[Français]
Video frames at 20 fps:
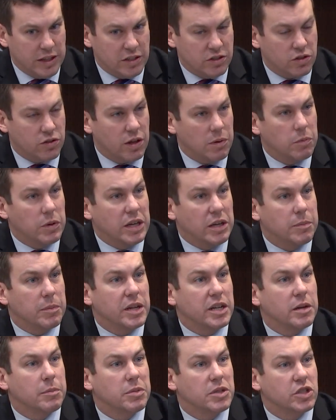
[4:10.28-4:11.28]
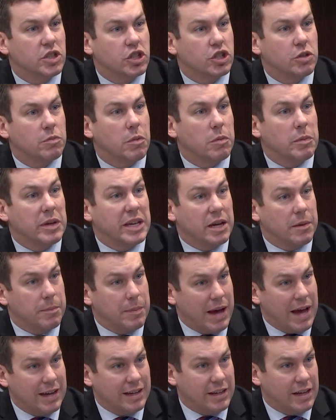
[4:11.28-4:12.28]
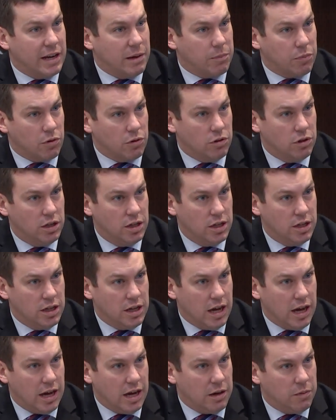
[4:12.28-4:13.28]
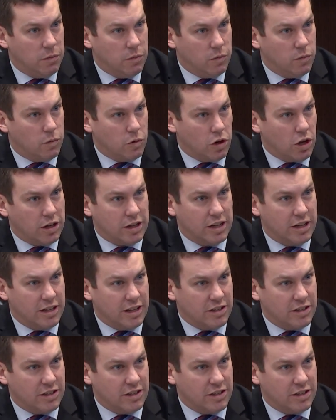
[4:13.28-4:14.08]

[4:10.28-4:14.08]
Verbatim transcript: Mais discutons de la prochaine plateforme pour pouvoir en discuter.